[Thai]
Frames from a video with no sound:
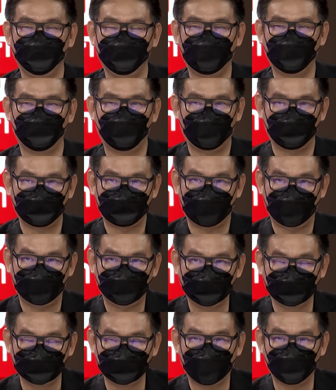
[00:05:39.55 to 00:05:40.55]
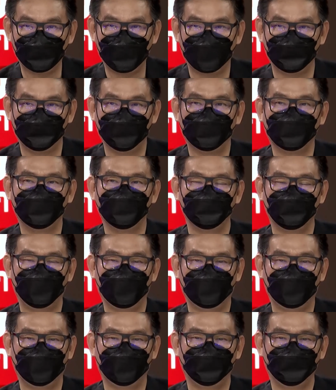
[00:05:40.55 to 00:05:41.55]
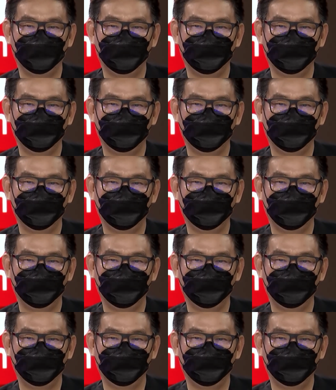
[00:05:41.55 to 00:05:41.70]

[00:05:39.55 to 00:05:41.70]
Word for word: นะพลังประชารัฐถึงทำแบบนี้ขึ้นมา